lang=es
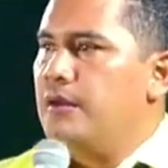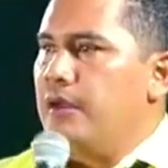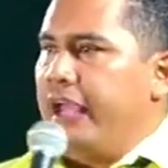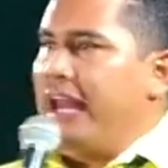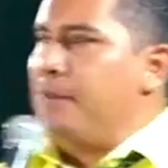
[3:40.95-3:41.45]

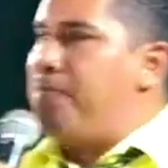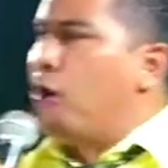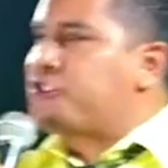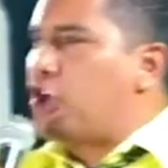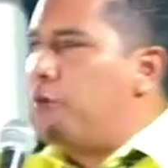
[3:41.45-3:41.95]
El
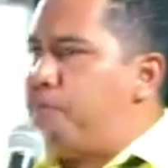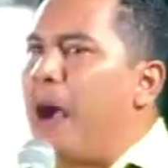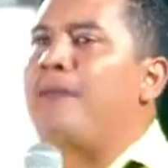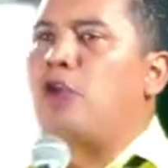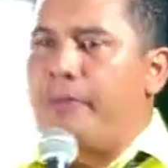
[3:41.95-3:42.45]
apóstol
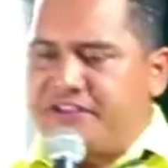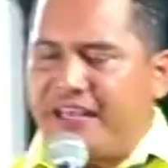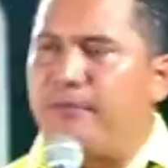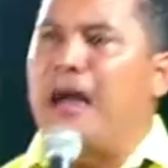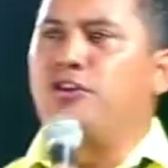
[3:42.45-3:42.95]
Pablo, mis
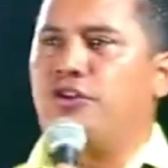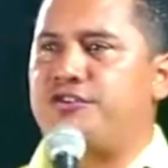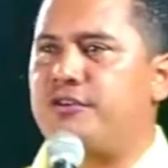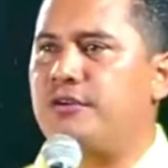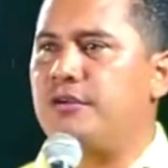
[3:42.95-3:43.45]

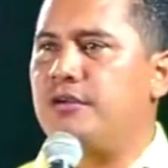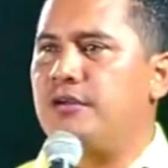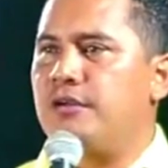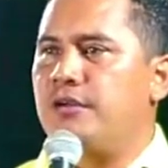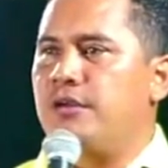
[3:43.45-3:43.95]
hermanos,
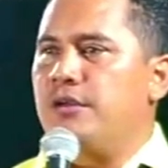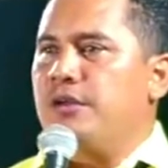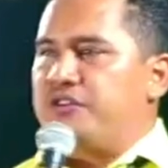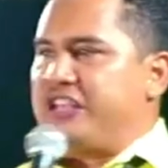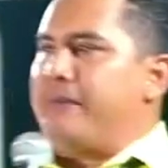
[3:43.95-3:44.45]

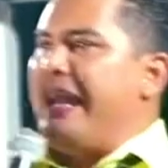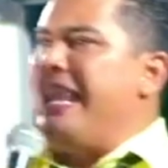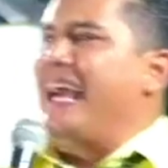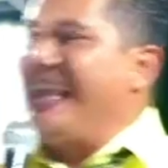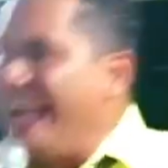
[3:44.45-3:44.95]
se ve
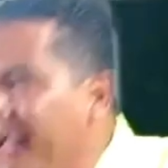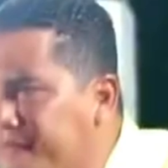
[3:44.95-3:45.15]
la gran